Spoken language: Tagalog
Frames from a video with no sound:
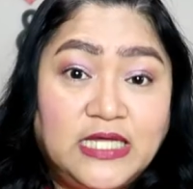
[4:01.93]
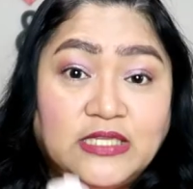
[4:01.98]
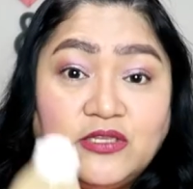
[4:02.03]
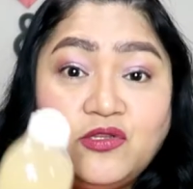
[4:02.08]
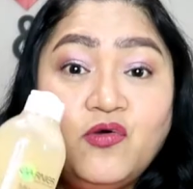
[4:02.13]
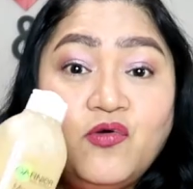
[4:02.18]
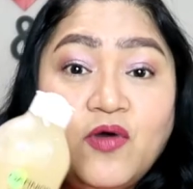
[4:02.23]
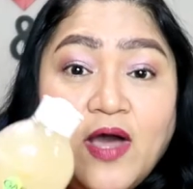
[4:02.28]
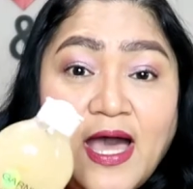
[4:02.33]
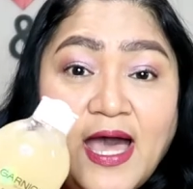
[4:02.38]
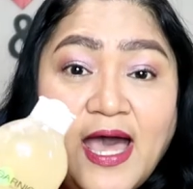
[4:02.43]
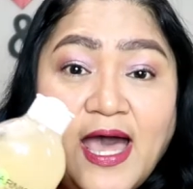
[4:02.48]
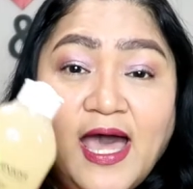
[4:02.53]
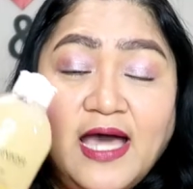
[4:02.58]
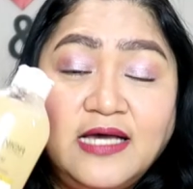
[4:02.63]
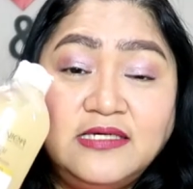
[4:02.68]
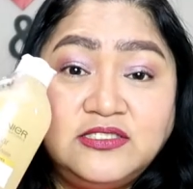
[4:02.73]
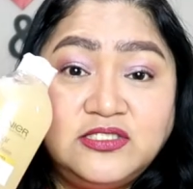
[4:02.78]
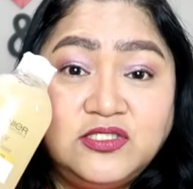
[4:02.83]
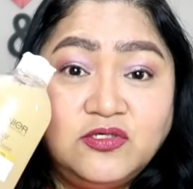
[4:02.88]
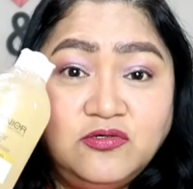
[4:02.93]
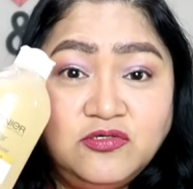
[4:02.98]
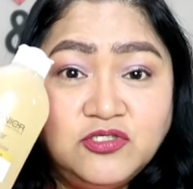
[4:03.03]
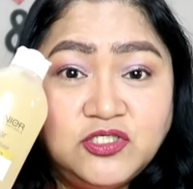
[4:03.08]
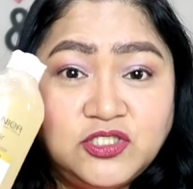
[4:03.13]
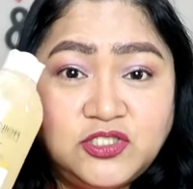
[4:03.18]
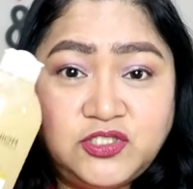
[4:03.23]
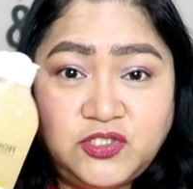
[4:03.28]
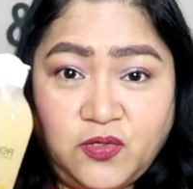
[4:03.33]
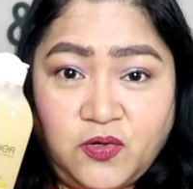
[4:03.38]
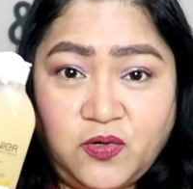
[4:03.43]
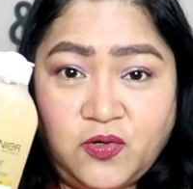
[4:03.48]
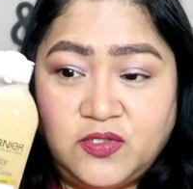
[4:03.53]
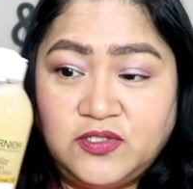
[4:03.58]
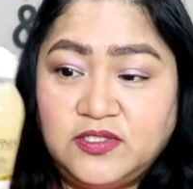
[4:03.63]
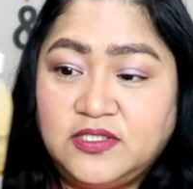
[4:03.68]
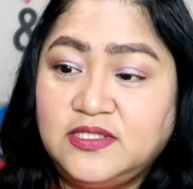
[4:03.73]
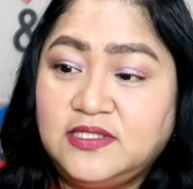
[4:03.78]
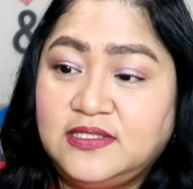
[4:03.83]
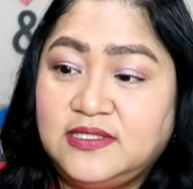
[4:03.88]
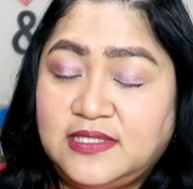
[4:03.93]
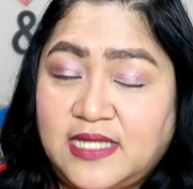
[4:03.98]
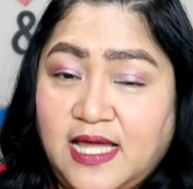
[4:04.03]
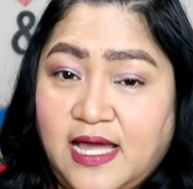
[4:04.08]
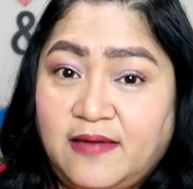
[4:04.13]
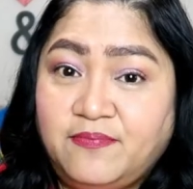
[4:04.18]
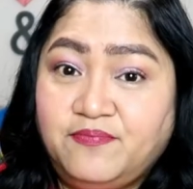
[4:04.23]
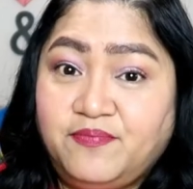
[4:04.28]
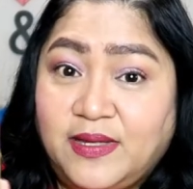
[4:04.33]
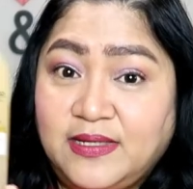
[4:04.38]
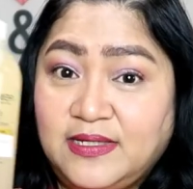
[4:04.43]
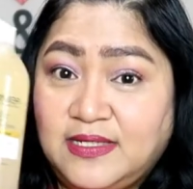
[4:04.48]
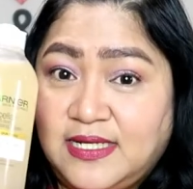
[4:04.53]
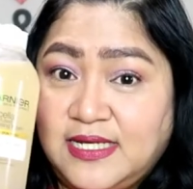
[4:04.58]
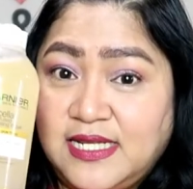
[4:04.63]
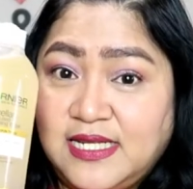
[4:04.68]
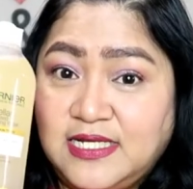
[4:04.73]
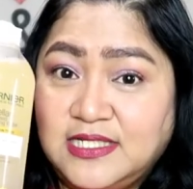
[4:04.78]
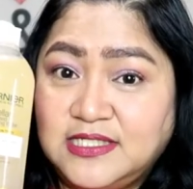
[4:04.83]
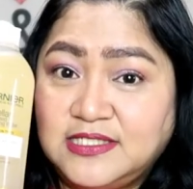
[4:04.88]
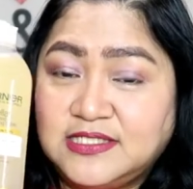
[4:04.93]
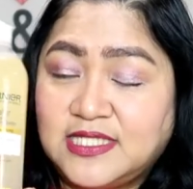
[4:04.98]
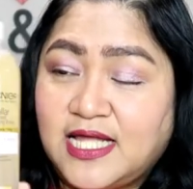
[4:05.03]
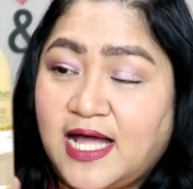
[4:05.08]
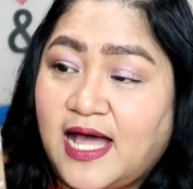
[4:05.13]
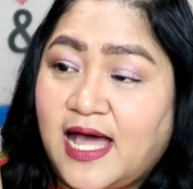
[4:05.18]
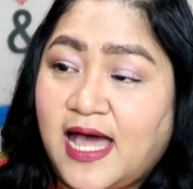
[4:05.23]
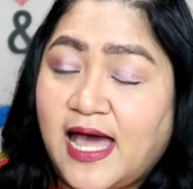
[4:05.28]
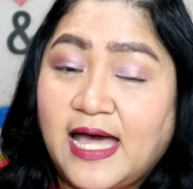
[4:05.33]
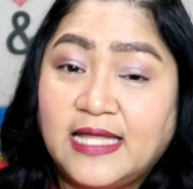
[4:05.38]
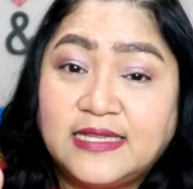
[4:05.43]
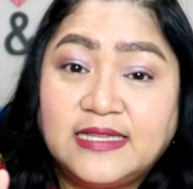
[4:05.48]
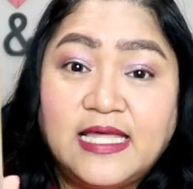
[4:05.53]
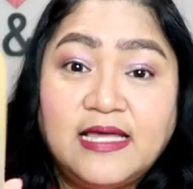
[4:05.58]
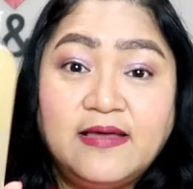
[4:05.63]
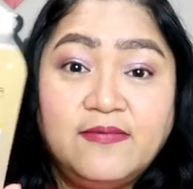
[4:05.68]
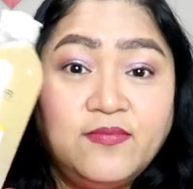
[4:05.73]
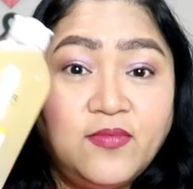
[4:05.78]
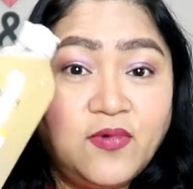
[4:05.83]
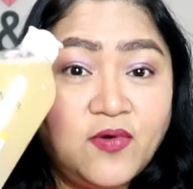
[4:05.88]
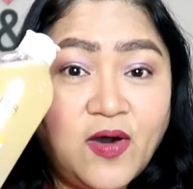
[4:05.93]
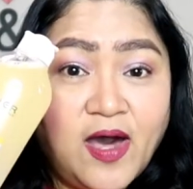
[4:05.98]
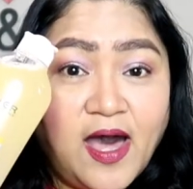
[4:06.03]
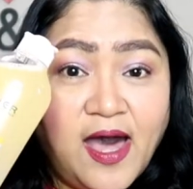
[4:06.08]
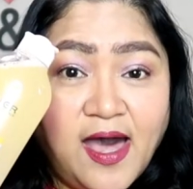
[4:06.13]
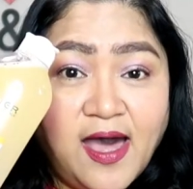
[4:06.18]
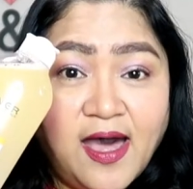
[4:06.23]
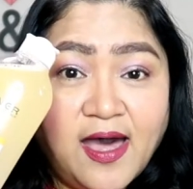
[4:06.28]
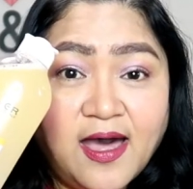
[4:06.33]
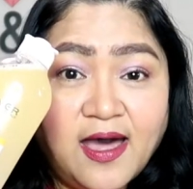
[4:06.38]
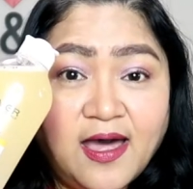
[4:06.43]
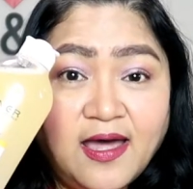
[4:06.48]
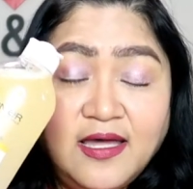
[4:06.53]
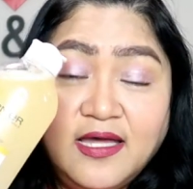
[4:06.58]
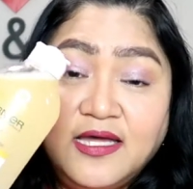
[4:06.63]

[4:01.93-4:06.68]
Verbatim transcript: ito nga ang solusyon ng paglinis ng ating mukha.